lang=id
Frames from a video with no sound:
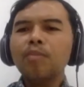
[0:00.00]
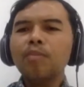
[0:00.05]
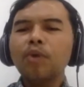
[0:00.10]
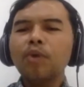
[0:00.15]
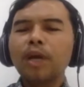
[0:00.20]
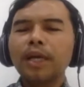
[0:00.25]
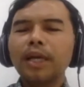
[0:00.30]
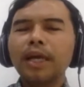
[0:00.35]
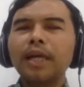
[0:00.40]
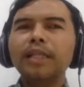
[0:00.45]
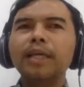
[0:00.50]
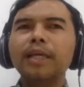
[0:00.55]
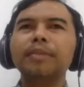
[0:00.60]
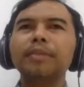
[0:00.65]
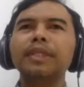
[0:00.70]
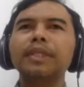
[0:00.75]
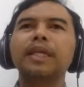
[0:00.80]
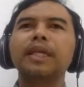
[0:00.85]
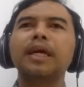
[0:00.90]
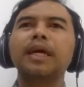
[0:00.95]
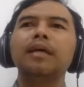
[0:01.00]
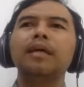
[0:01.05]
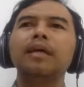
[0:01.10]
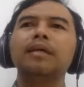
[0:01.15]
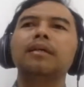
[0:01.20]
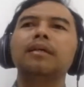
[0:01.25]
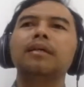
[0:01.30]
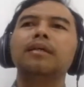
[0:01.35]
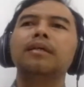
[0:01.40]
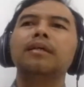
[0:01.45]
Bukan hanya
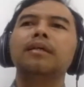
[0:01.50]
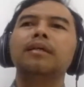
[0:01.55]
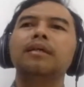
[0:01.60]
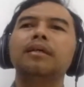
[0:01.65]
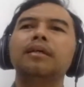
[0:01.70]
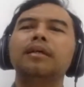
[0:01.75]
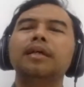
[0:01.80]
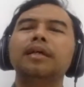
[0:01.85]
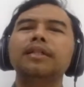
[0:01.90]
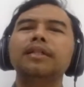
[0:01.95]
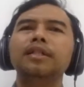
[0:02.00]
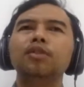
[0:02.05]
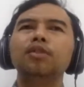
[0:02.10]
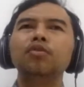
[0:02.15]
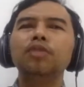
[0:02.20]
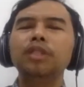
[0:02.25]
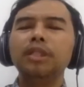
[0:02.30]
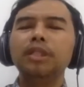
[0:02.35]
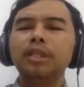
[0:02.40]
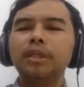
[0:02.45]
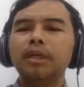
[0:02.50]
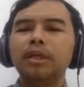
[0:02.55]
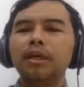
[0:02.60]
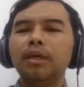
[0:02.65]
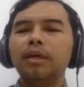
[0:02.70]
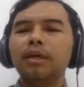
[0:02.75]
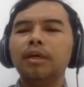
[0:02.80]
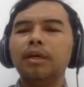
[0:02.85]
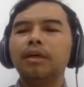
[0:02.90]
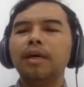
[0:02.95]
menyerang institusi
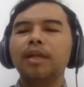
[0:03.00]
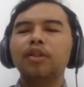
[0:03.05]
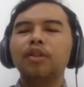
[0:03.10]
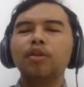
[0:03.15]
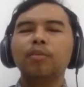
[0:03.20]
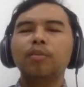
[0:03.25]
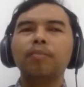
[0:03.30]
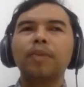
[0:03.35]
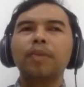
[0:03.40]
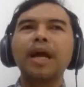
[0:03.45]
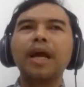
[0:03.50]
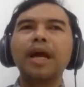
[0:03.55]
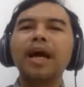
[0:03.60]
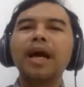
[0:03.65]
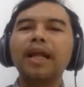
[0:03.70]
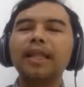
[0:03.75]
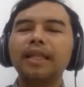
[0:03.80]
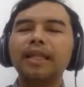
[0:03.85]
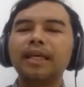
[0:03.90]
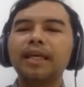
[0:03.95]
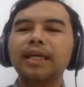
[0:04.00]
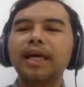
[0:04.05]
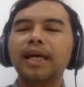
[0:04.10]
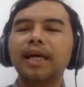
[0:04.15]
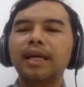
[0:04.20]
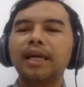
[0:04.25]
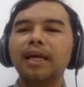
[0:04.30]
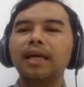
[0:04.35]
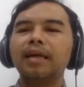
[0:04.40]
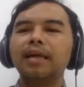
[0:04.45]
atau perangkat
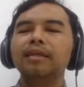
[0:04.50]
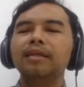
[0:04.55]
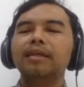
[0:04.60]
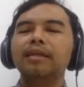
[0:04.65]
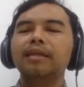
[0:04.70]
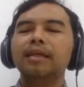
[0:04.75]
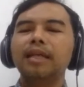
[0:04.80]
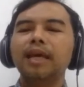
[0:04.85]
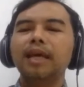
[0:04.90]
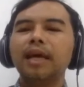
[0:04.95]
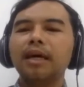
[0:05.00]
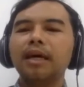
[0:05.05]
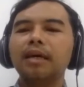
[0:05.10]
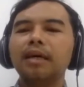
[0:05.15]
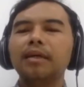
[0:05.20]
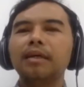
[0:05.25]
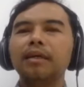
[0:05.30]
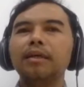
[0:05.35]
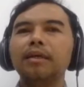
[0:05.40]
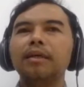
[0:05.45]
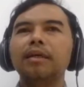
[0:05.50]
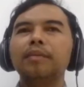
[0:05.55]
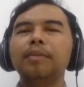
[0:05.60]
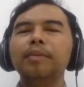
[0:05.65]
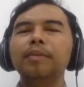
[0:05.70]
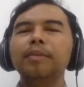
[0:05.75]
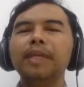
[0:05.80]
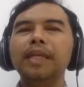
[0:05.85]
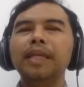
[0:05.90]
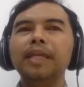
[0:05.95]
negara yang
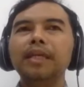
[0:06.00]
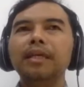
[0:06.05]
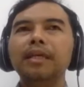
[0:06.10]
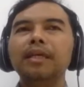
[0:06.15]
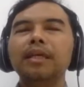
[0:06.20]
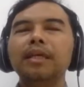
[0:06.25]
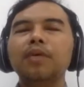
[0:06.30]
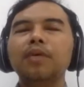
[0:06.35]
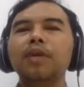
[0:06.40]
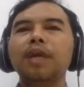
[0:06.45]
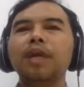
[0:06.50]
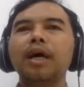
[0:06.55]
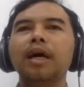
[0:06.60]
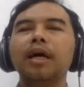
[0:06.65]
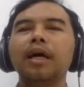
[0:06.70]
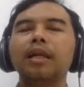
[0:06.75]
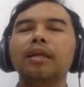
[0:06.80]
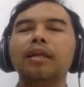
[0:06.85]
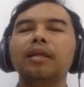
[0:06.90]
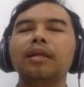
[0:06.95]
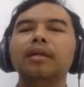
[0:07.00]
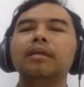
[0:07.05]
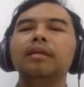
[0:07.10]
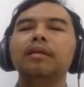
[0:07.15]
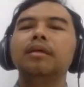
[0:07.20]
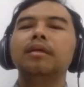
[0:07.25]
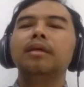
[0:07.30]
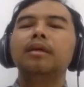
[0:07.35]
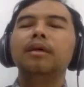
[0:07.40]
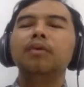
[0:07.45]
memiliki kewenangan
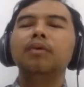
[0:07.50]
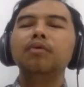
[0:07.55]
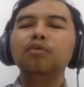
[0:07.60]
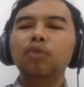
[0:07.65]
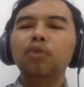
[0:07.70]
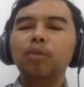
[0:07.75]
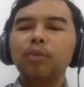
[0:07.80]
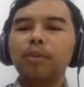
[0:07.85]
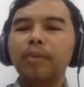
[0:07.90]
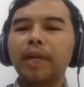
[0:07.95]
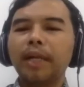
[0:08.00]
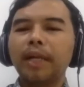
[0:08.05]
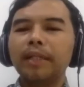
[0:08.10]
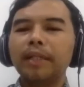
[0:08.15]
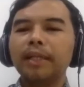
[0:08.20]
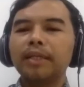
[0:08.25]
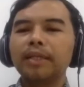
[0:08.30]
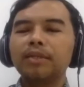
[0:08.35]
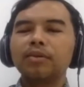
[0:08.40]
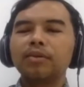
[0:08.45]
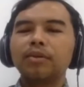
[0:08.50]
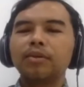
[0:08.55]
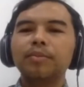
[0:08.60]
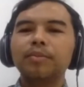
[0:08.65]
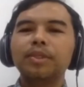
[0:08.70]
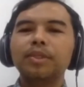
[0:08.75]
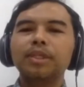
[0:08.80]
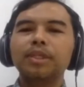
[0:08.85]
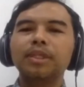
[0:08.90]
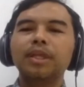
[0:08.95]
untuk memberantas
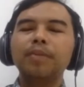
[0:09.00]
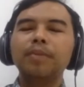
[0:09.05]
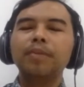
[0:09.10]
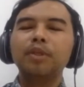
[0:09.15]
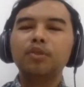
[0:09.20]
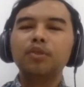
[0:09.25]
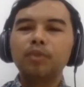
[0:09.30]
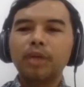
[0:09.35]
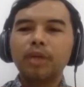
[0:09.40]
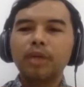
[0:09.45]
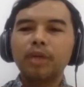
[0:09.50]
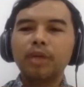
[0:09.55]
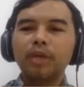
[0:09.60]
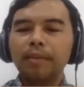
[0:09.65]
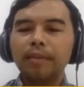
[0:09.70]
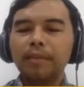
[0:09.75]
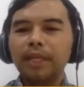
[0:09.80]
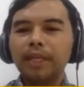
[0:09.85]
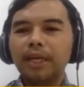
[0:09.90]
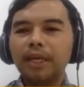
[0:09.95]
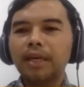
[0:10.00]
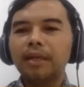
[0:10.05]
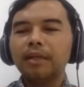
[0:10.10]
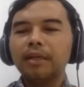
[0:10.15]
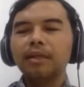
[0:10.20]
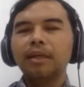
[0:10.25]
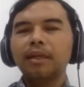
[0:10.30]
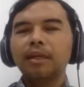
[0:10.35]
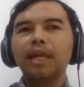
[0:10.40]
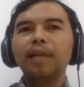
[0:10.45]
korupsi, tapi juga menyerang
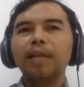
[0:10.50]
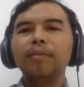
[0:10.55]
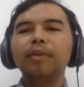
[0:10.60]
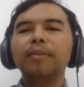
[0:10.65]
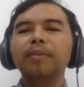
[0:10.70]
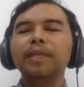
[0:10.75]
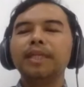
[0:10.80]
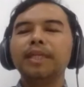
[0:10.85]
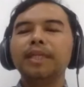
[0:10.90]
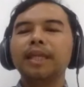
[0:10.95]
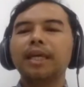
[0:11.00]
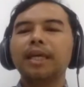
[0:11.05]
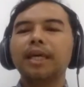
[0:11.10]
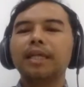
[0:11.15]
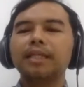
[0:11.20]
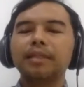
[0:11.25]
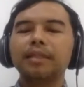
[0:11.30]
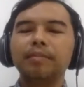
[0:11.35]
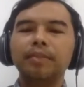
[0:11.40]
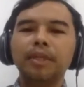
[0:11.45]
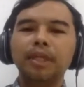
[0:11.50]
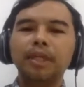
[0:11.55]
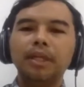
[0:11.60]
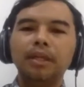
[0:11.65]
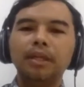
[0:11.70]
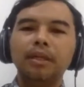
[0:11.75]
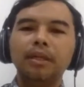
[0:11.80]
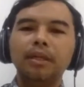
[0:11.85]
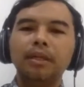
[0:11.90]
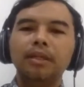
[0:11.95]
elemen masyarakat
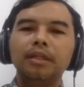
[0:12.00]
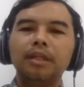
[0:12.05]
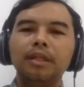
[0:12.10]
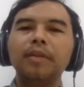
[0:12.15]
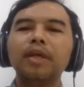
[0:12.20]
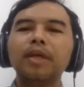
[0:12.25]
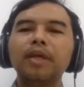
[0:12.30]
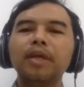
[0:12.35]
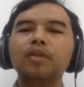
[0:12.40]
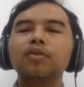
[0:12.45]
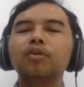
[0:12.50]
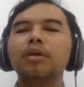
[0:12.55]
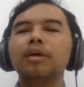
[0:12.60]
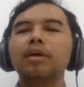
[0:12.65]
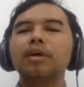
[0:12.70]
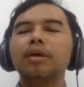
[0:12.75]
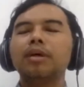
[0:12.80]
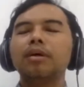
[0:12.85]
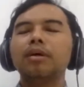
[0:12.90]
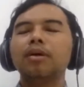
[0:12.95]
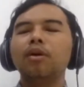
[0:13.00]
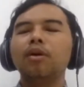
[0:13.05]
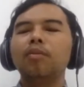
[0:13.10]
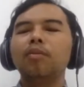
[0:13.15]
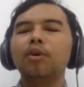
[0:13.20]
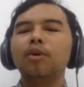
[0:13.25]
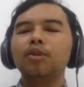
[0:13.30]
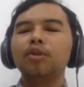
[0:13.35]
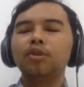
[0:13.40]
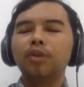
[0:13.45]
sipil, termasuk eh,
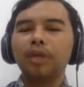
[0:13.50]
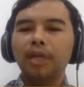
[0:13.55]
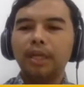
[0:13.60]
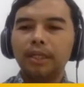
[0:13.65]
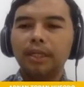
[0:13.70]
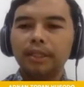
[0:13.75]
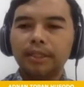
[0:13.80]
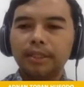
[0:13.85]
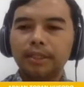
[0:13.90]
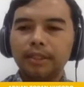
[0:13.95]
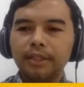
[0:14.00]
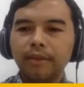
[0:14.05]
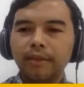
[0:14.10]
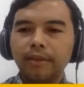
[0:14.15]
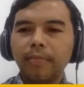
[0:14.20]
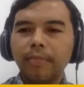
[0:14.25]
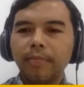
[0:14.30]
kelompok jurnalis.